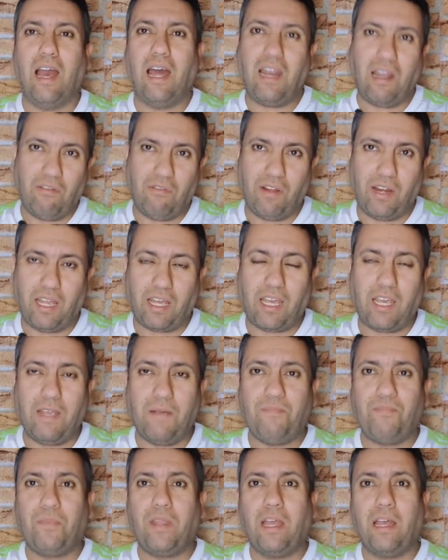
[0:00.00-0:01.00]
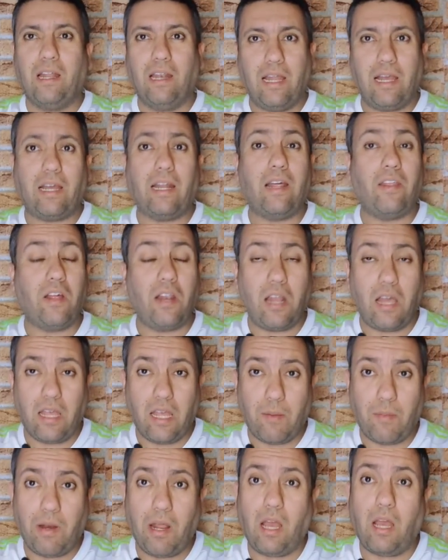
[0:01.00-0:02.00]
الافريقي لكن هذا لا
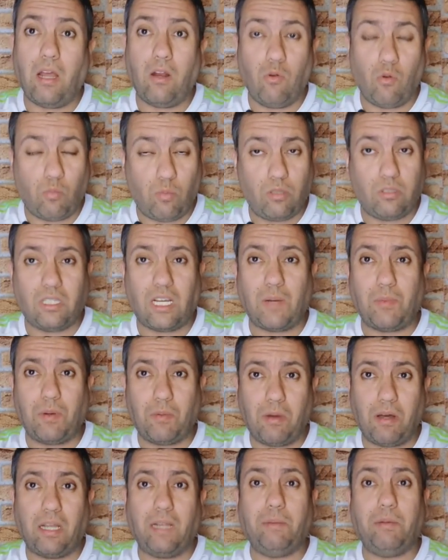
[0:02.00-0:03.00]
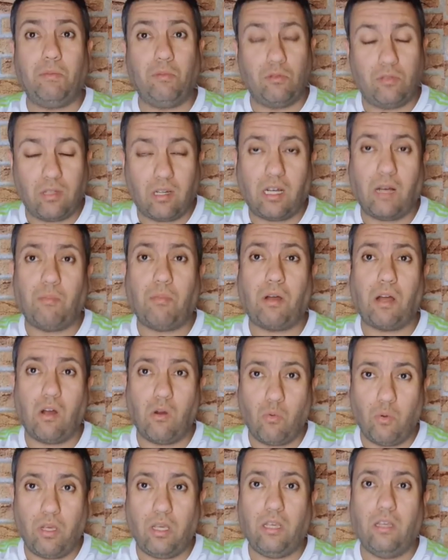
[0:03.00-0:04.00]
يمنع انه المنتخب المغربي منتخب
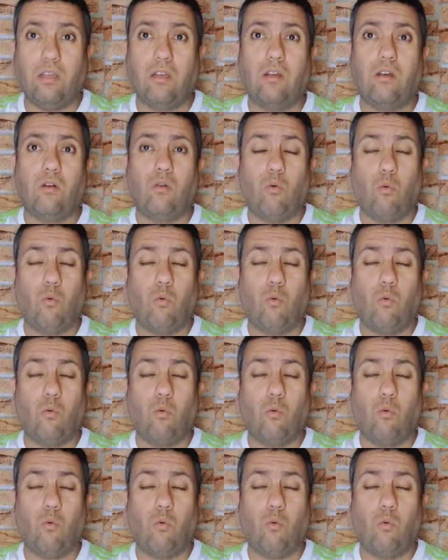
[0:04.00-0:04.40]
قوي